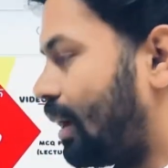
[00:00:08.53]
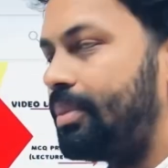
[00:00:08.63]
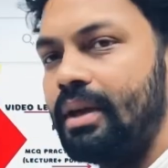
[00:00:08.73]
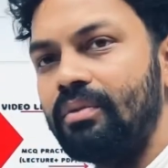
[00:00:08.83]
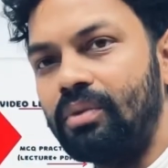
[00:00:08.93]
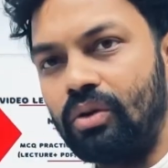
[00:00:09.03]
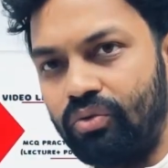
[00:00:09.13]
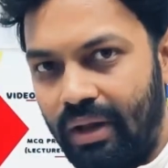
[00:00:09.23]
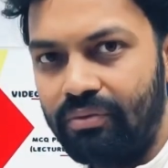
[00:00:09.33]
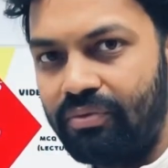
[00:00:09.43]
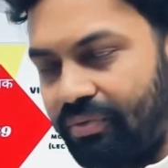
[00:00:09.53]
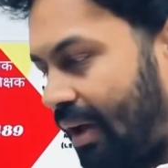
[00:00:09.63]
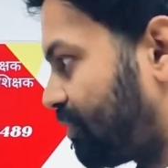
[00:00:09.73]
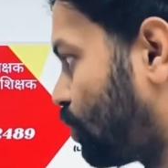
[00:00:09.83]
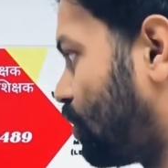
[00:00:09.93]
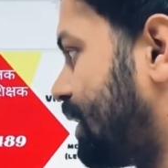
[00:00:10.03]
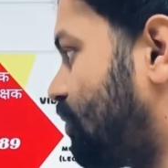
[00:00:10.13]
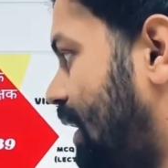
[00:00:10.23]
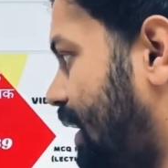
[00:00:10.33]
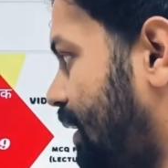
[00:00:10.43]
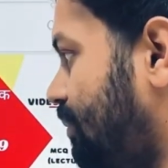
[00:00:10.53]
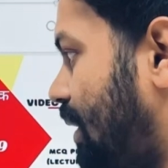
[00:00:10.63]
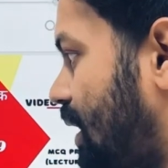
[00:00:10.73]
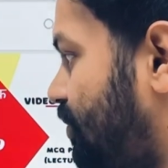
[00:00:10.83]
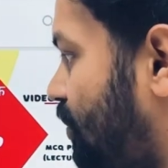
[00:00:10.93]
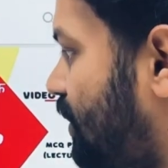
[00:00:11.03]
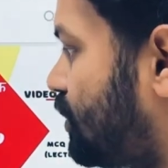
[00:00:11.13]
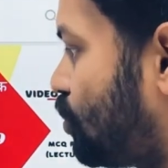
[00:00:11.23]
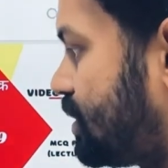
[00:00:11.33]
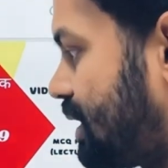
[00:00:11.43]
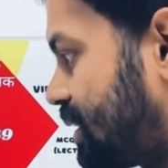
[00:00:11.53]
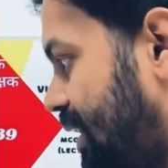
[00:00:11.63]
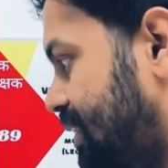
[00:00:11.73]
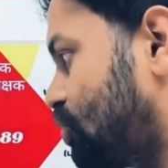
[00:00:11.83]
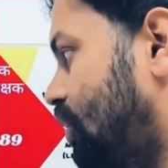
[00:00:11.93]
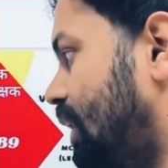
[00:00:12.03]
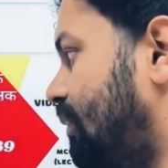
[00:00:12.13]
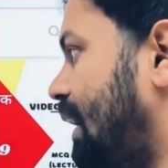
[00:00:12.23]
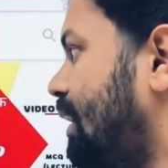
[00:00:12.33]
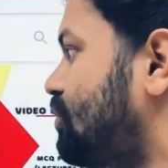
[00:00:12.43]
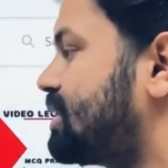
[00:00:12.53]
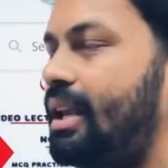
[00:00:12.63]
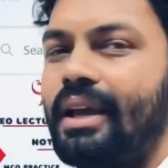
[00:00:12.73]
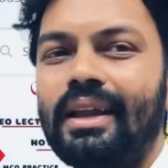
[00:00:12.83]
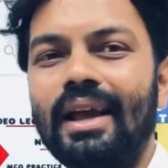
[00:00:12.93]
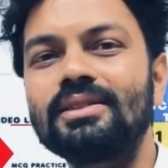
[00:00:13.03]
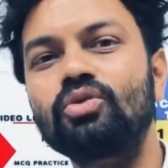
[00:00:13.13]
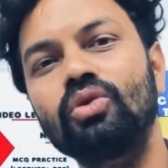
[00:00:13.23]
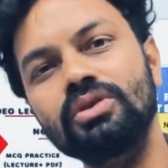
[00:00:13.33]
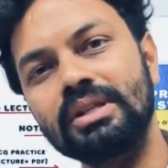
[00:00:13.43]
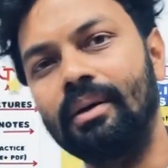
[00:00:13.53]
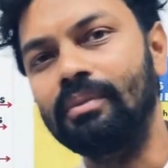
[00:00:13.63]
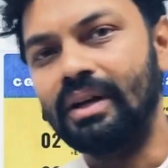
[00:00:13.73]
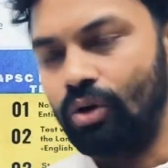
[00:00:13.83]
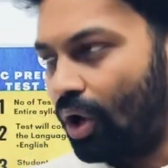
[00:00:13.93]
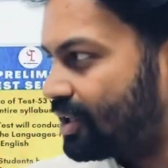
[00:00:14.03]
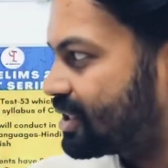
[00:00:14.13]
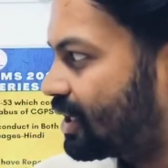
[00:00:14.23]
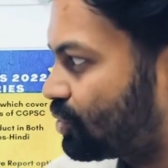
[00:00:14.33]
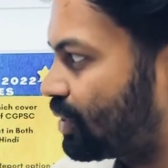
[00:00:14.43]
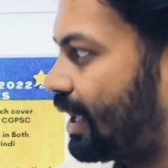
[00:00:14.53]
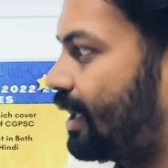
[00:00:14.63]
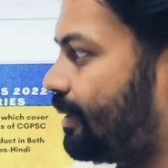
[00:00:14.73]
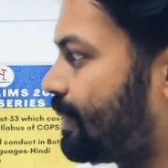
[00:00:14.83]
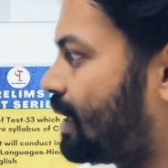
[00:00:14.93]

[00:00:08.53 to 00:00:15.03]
अभी ट्वेल्थ फैब को होने वाला है 12 फरवरी 2023 को होने वाला है उसके लिए क्रैश कोर्स हम लॉन्च कर चुके हैं